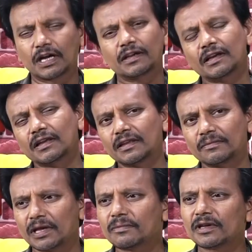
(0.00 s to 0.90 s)
అంటే అది
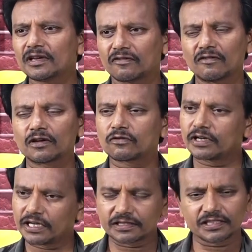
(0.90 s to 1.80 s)
మేబీ వాళ్ళకు
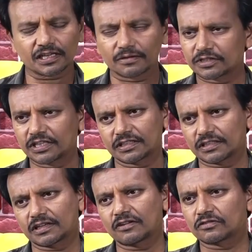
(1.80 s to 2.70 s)
ఉండే
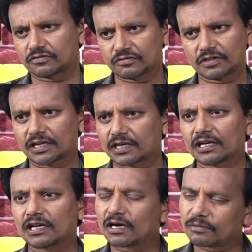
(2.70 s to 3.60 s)
సర్కమ్స్టెన్సెస్ కావచ్చు
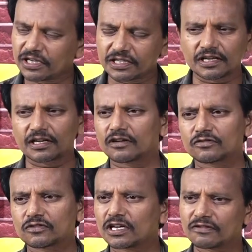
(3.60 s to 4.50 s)
రకరకాల అప్లికేషన్లు
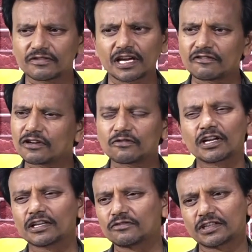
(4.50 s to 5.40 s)
కావచ్చు అది దాని వల్ల hmm.
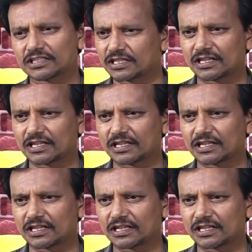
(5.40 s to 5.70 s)
కూడా అయ్యి ఉండొచ్చు